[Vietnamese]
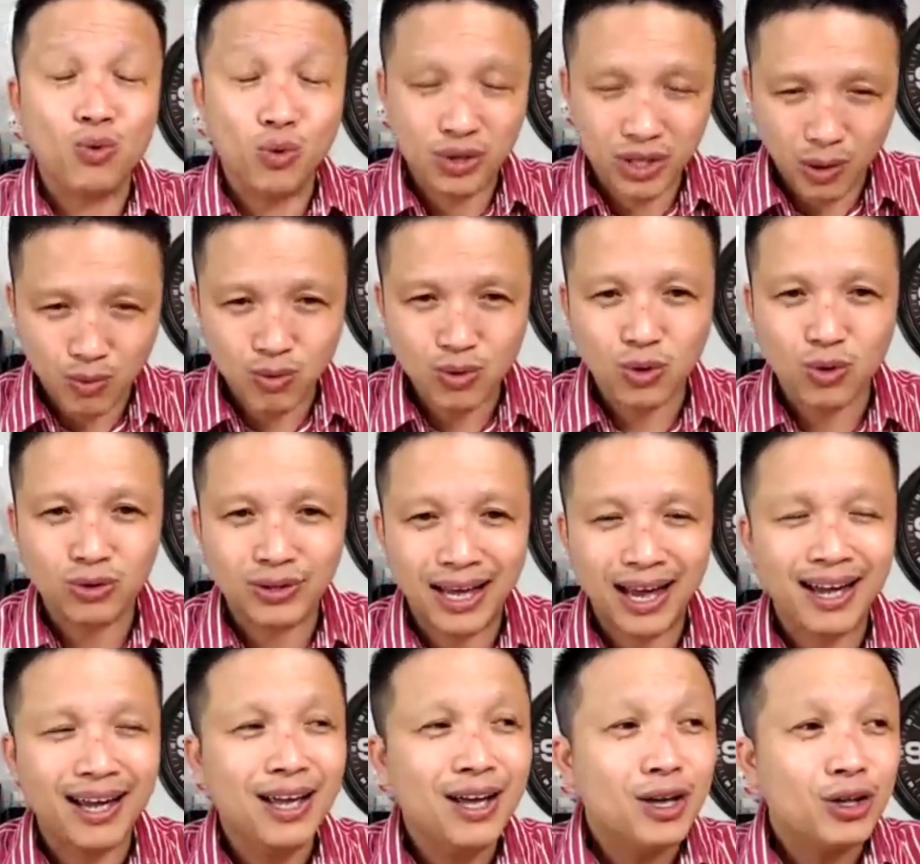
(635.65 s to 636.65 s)
trong cuộc sống của
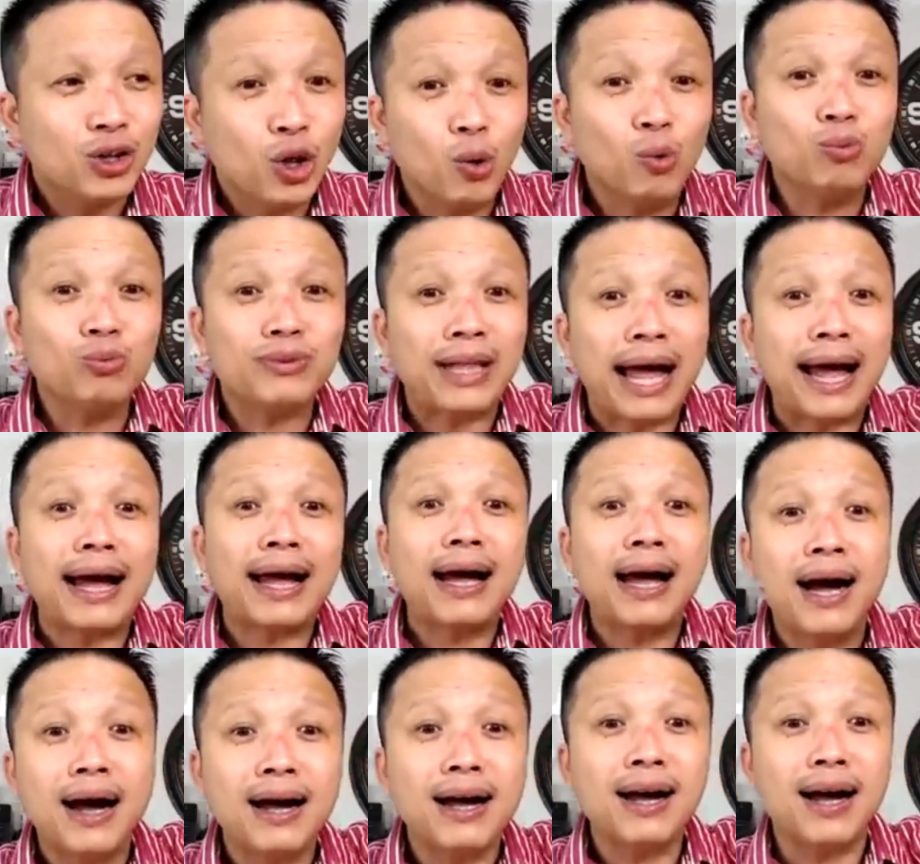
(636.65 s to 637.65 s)
cô ta tung
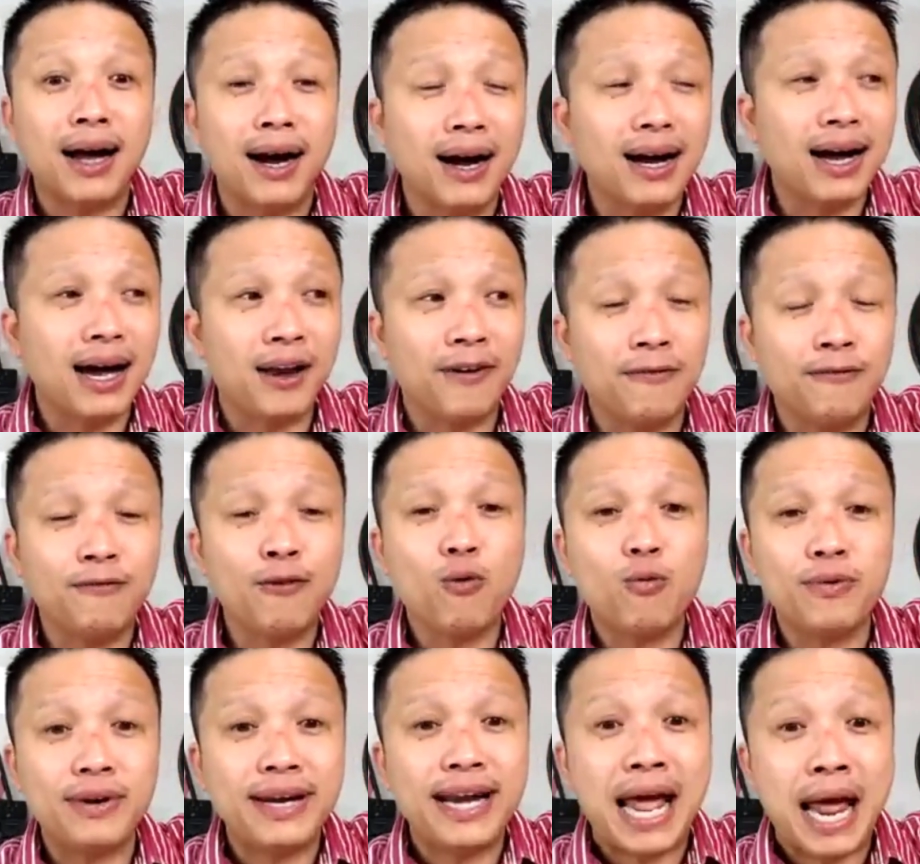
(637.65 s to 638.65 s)
tăng hớn hở
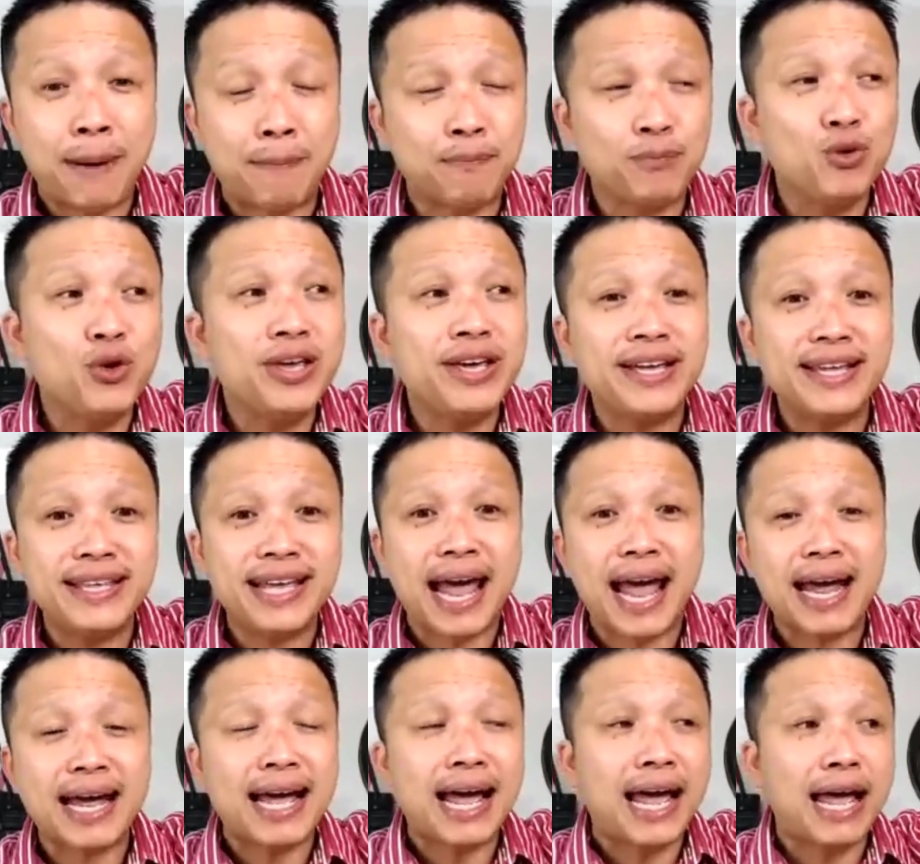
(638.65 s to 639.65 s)
hạnh phúc đẹp
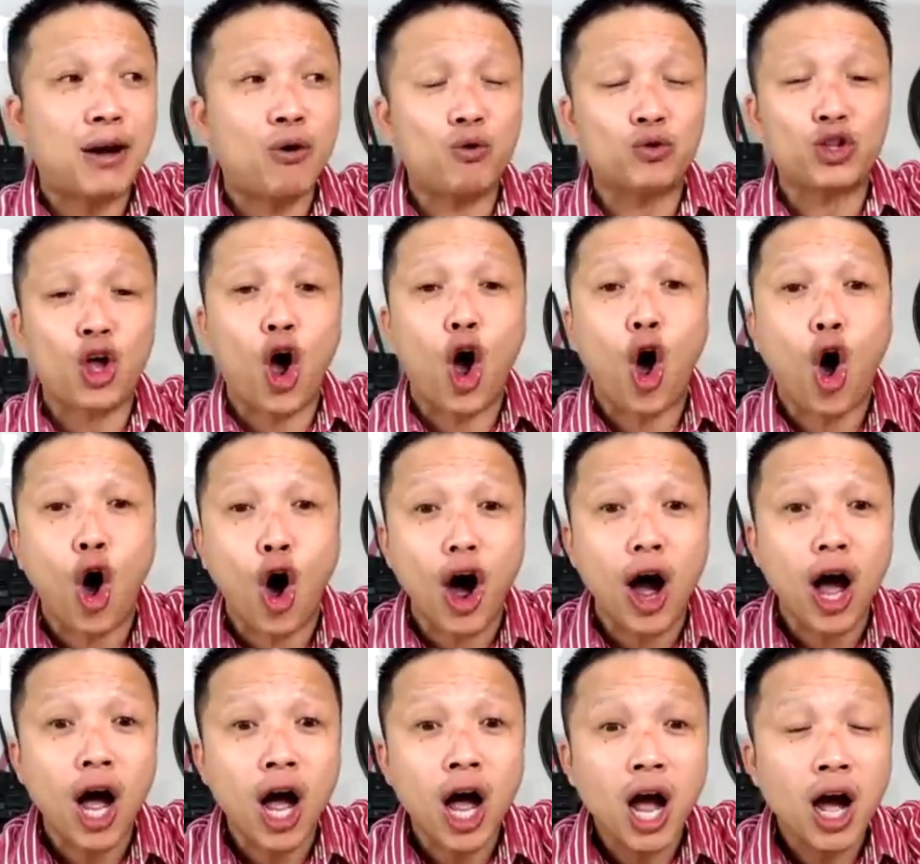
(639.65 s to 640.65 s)
duyên dáng eo
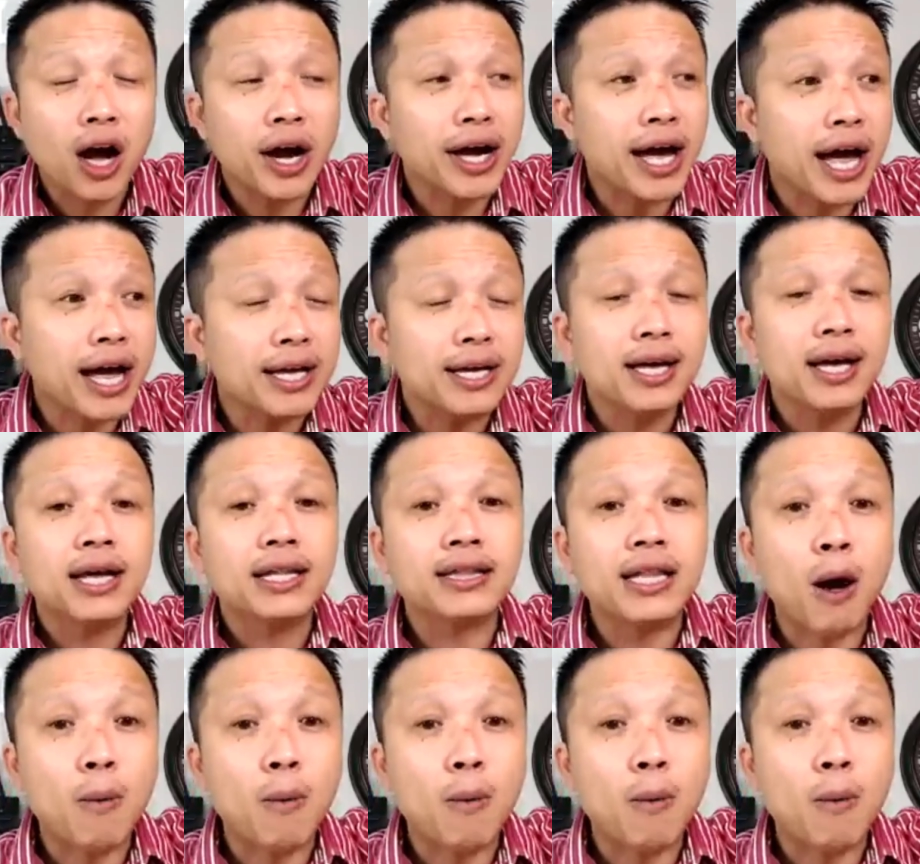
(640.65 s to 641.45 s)
thon ok